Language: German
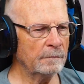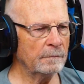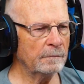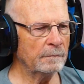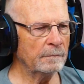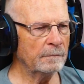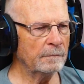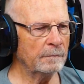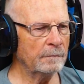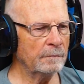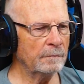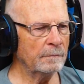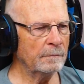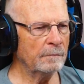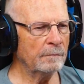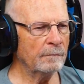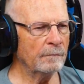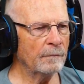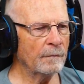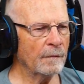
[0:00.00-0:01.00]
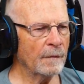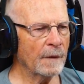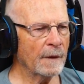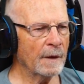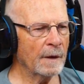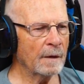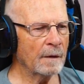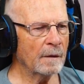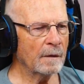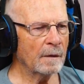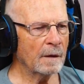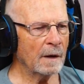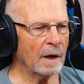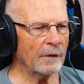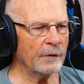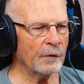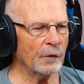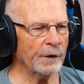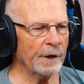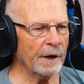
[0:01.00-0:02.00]
Junge, Alter. Äh? Ja,
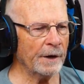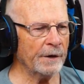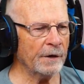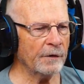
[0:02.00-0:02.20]
also, das